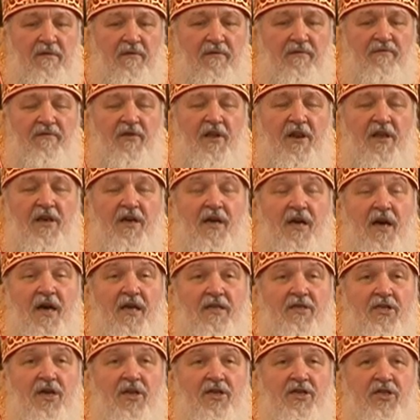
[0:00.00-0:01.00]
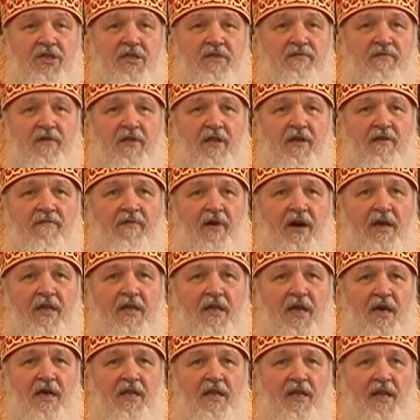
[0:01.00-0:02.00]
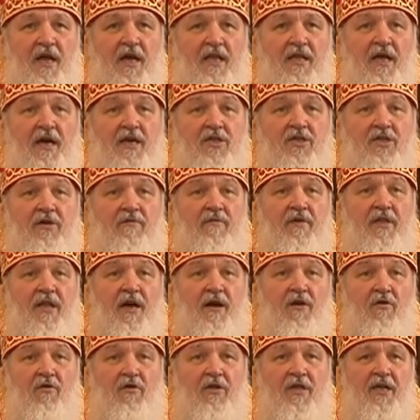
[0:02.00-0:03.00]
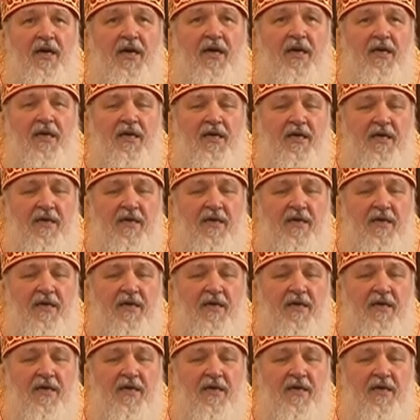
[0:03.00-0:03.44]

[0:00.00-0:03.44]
в Великой Отечественной войне для нашего народа,